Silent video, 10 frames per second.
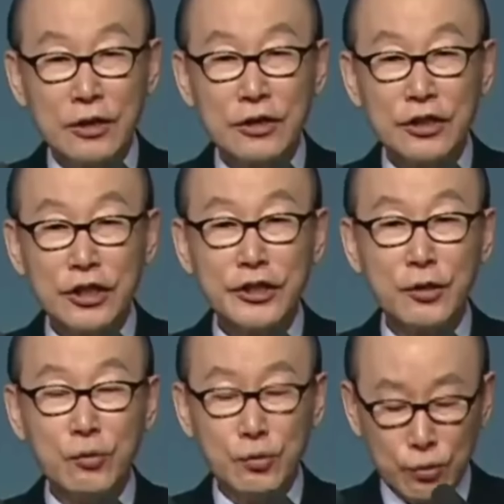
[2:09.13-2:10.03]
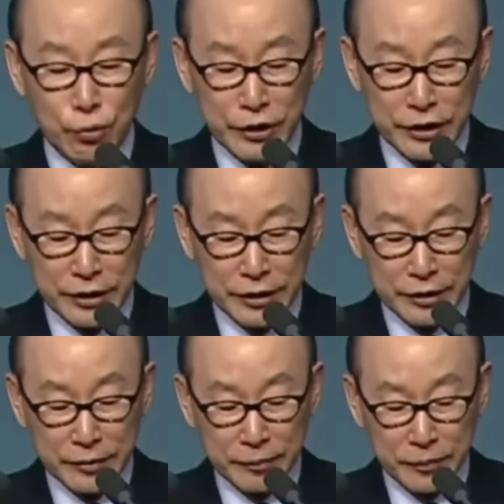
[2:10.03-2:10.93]
실제 운동이다.
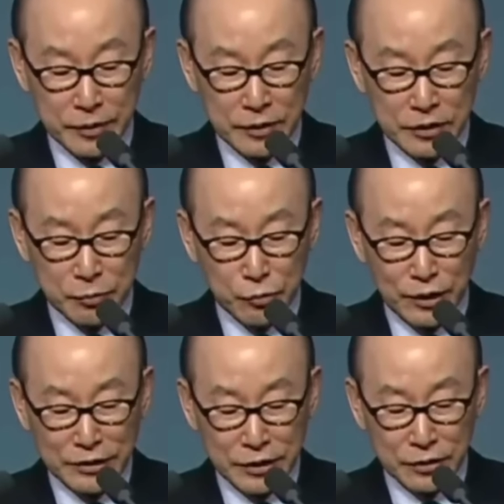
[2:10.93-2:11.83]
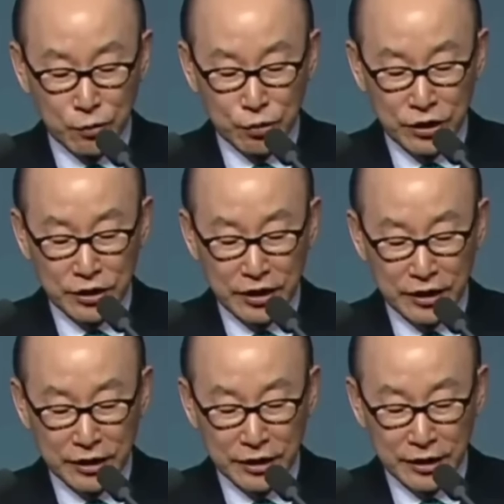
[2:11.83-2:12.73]
전문가들은 웃을
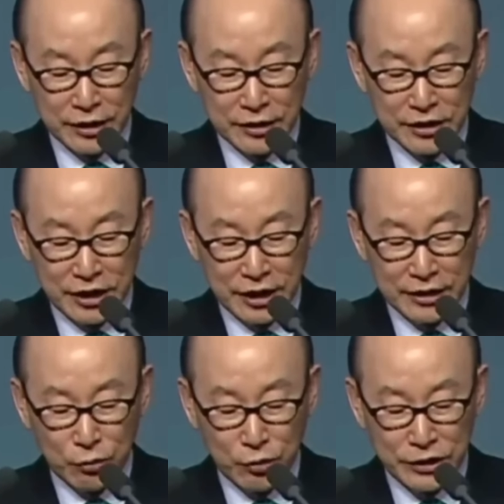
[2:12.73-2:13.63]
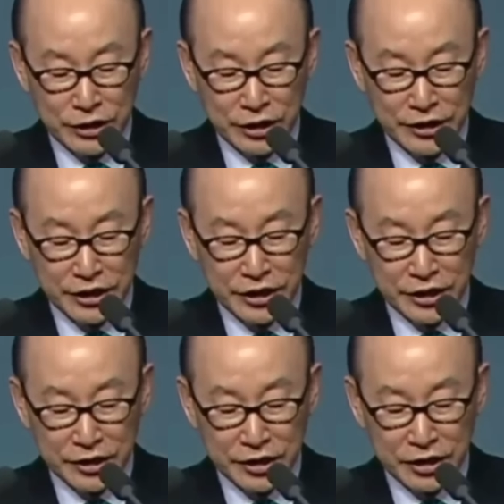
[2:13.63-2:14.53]
때 세 가지 원칙을
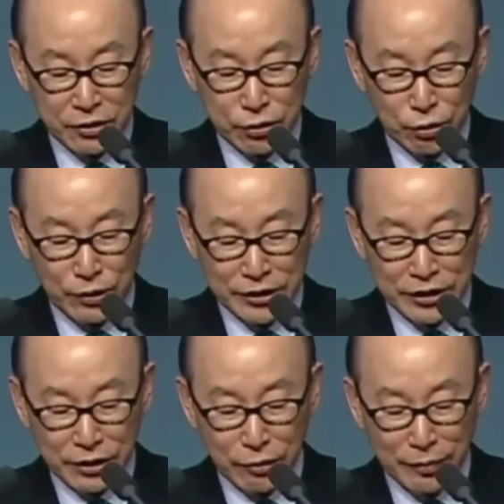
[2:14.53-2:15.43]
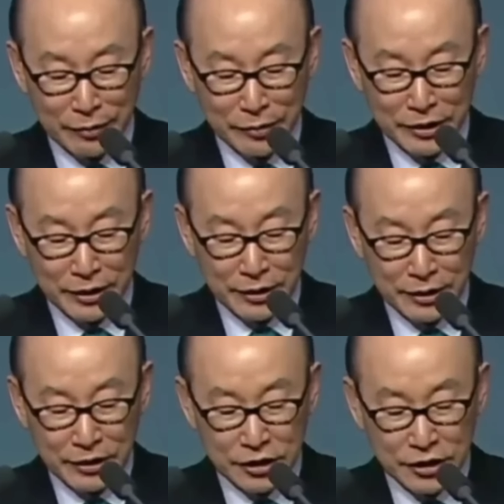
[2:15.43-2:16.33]
지키는 것이 더욱 효과적이라고 말합니다.
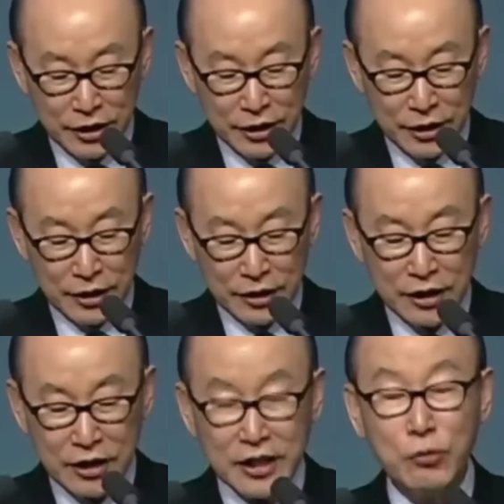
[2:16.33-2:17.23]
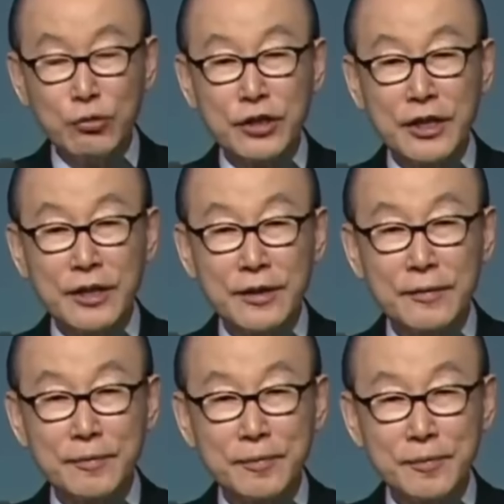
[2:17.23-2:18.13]
첫째, 크게 웃어라.
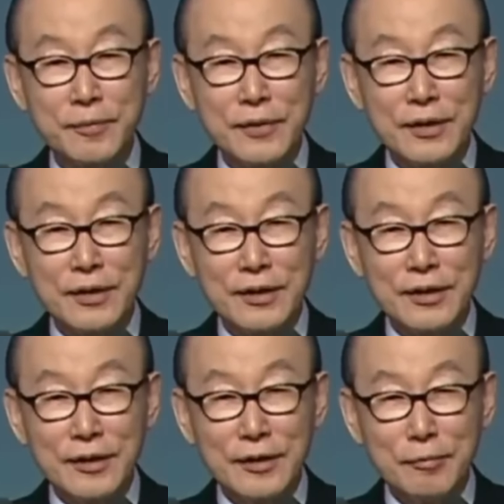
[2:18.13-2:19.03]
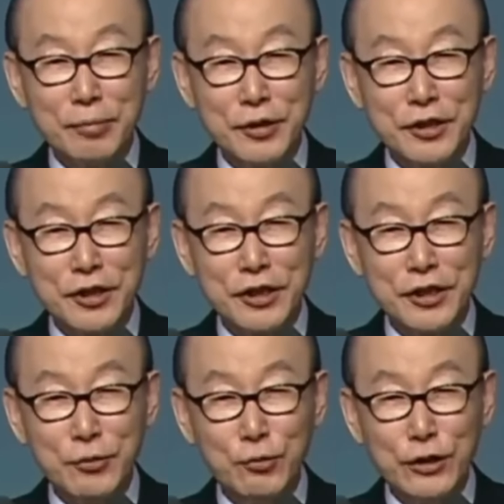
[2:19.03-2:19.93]

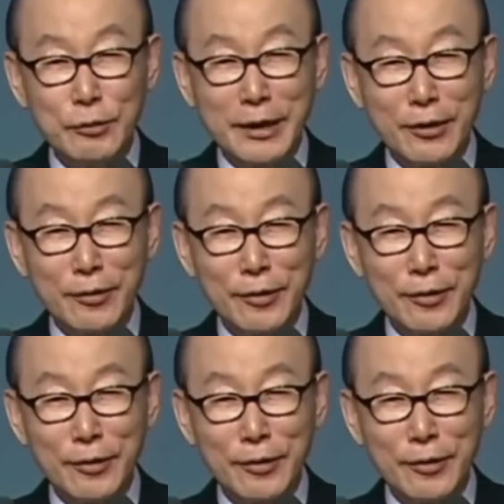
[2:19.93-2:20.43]
비시시 웃지 말고.